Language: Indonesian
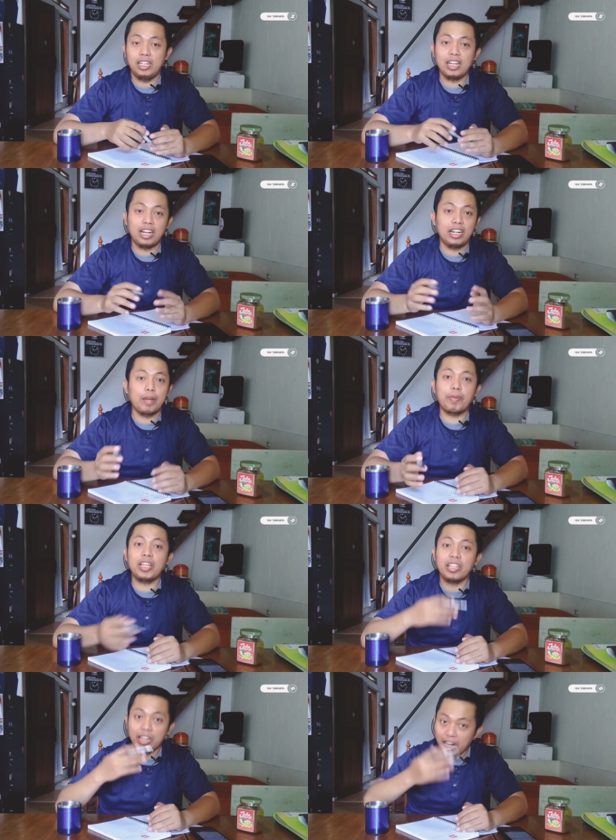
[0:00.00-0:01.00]
nggak ada
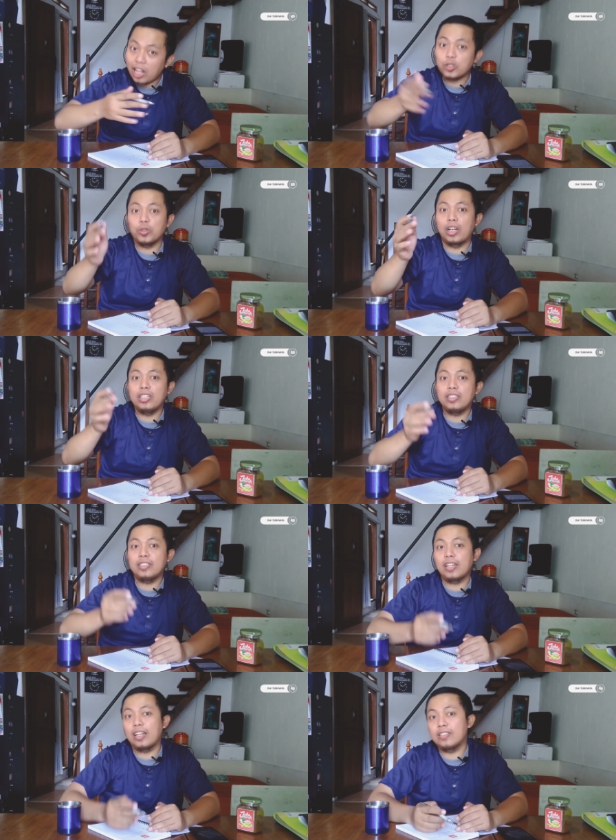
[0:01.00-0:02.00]
DP-nya, jadi langsung aja
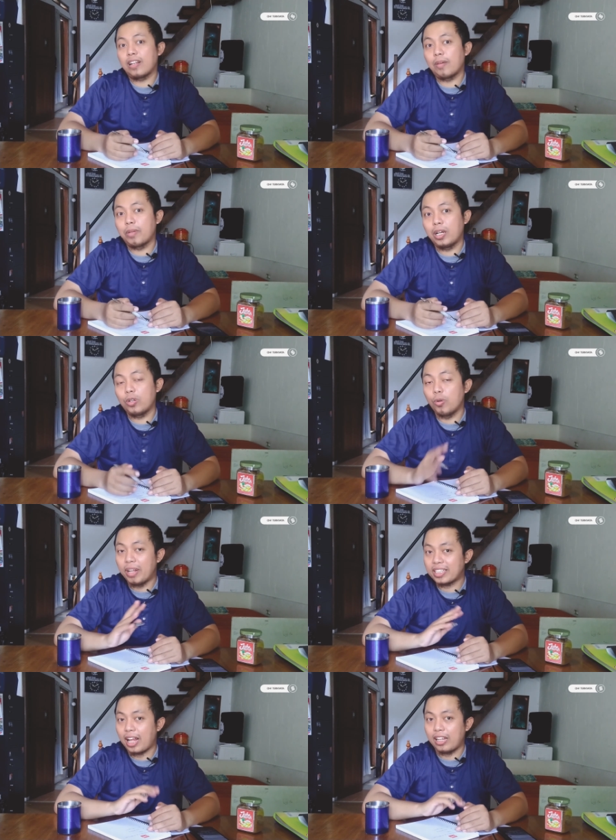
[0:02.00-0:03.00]
cicilan selama 12
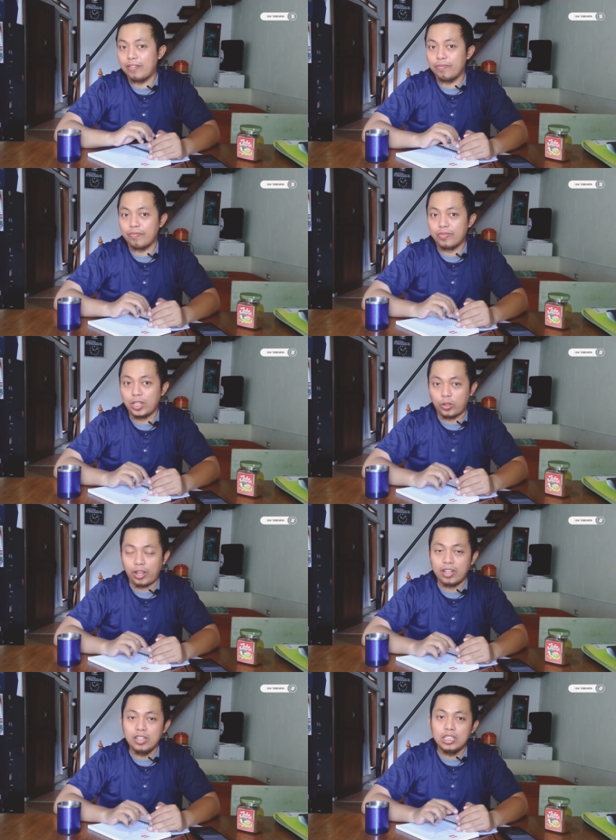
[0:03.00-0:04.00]
kali gitu
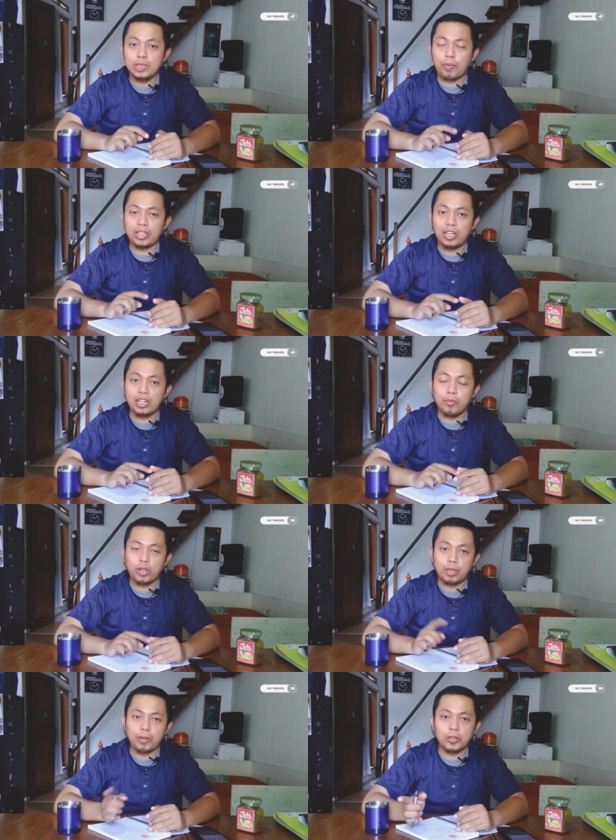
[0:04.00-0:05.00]
ya. Seperti yang di
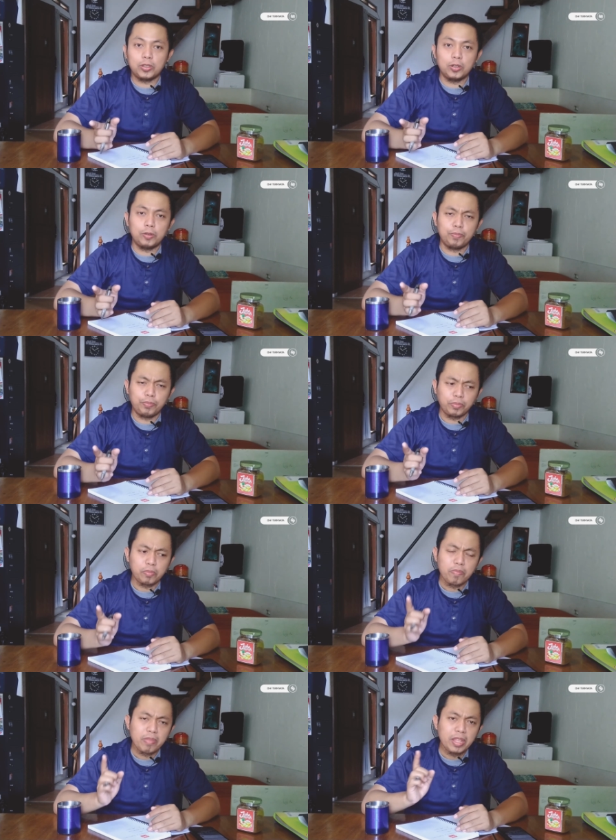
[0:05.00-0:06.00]
Bukit Pinus tuh.
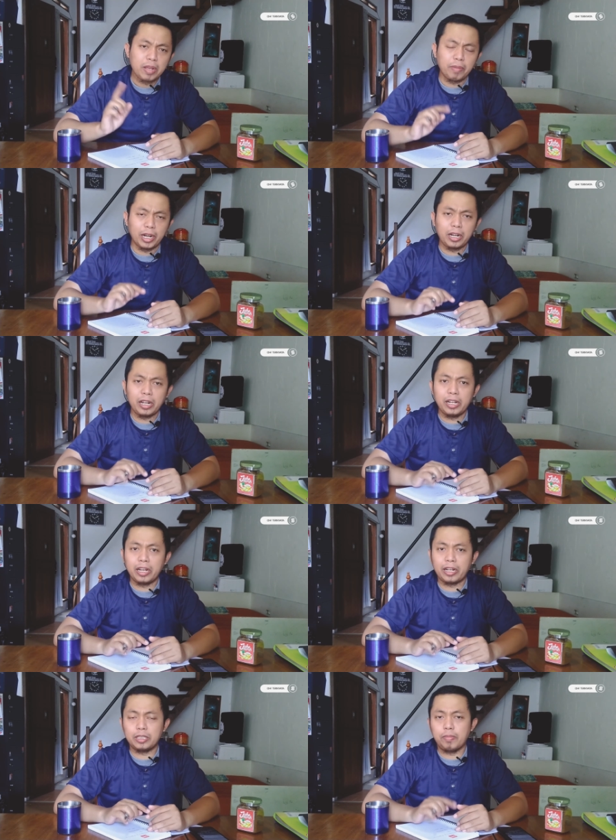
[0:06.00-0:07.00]
Kemarin ada
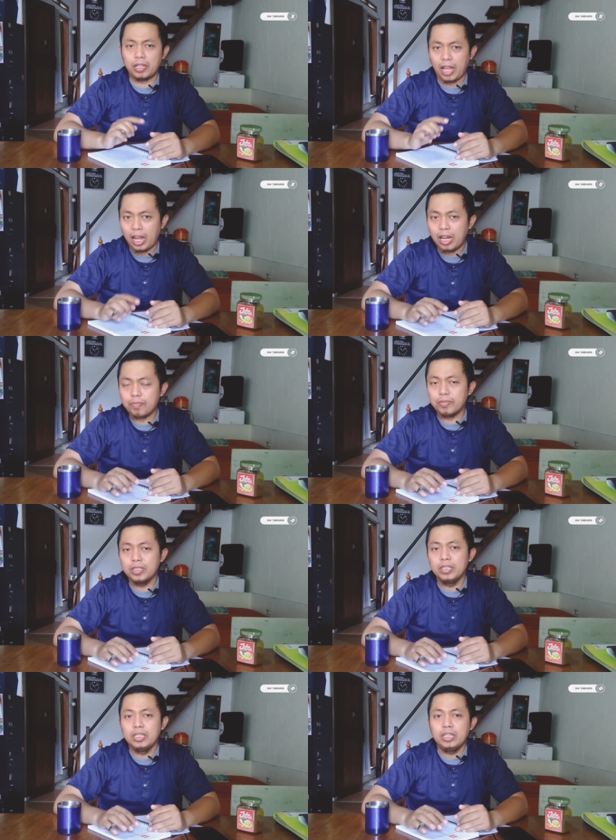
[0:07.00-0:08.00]
yang cash bertahap,
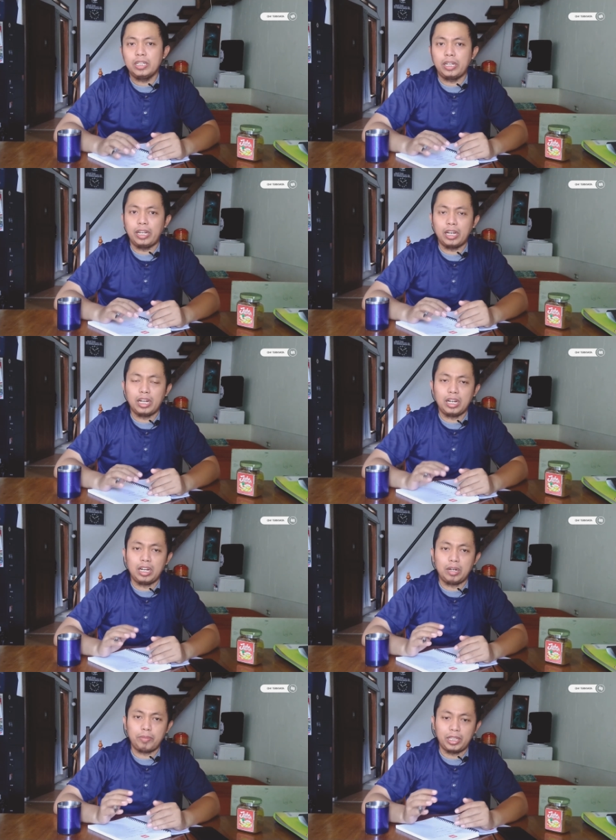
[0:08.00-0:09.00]
dia
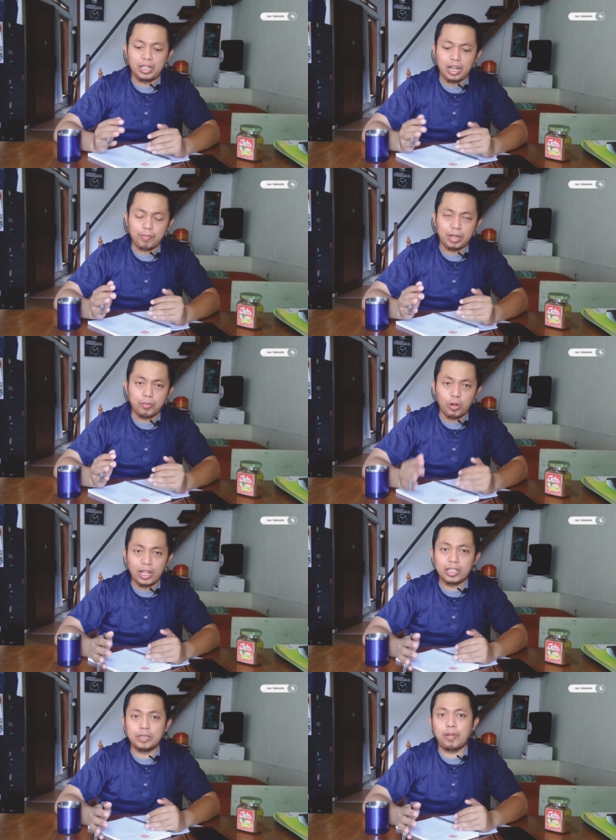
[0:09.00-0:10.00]
eh, minta 8
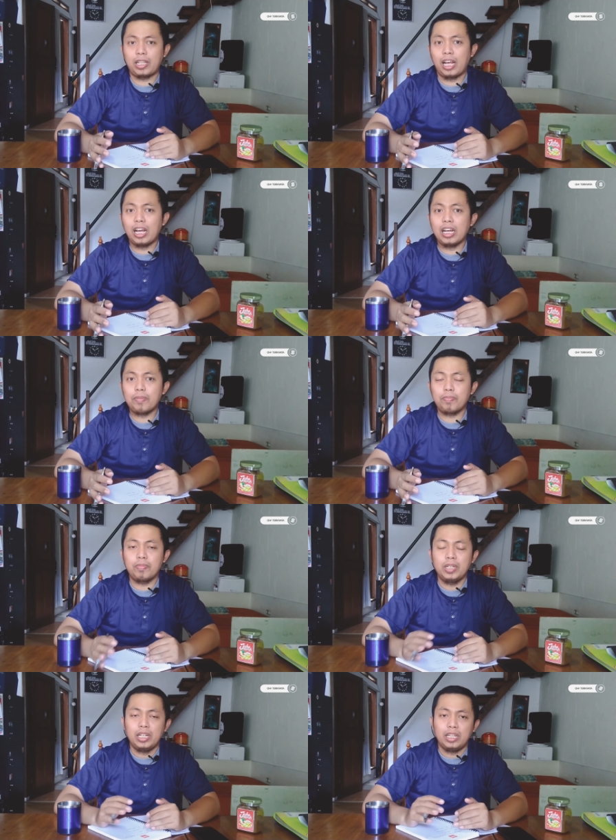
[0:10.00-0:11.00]
bulan cash bertahap,
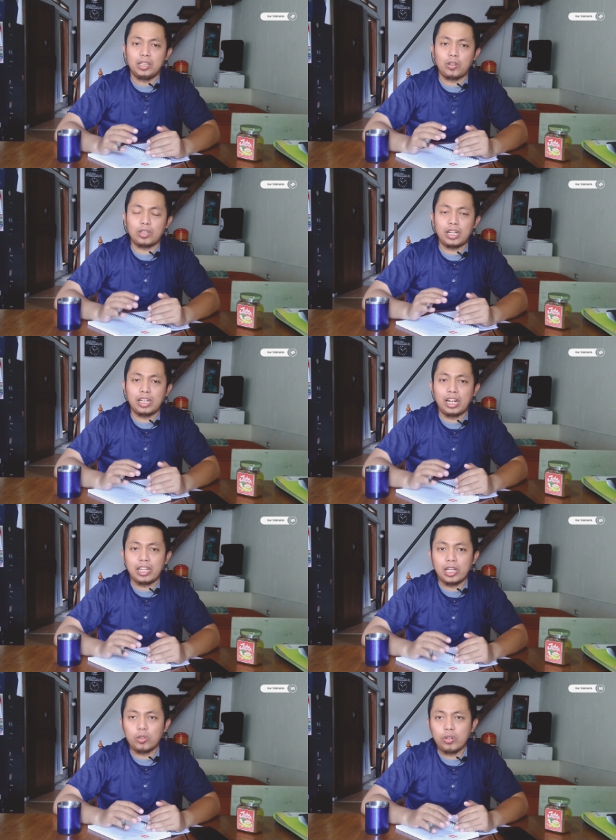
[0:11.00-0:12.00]
total
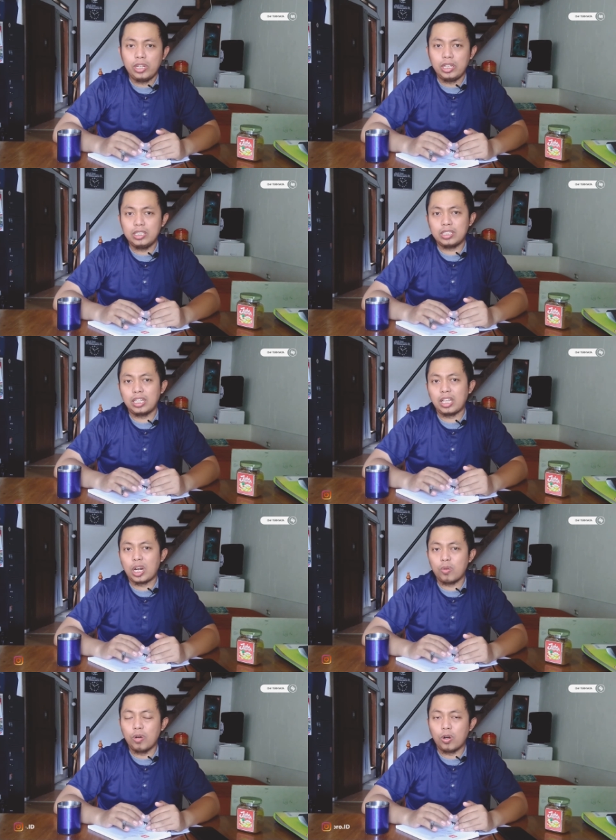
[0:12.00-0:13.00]
nilainya tuh di sekitar
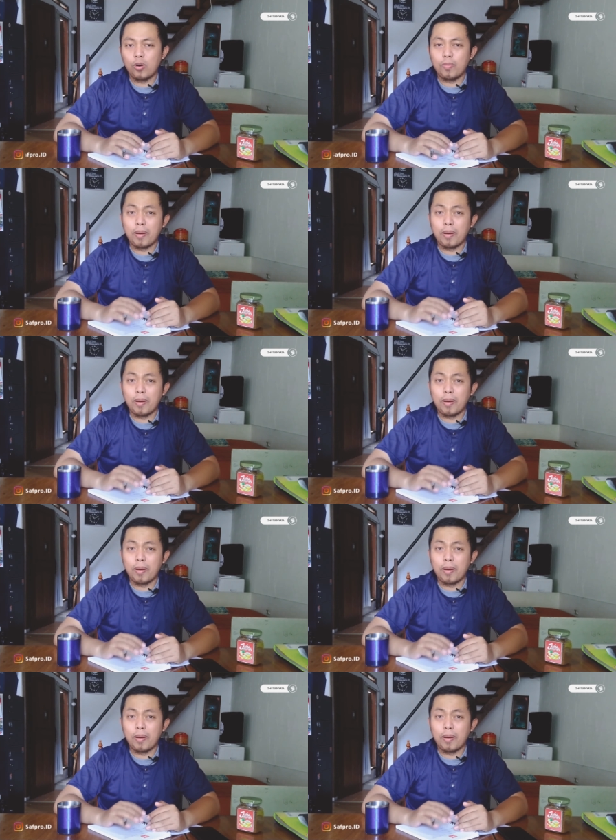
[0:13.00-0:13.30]
2,4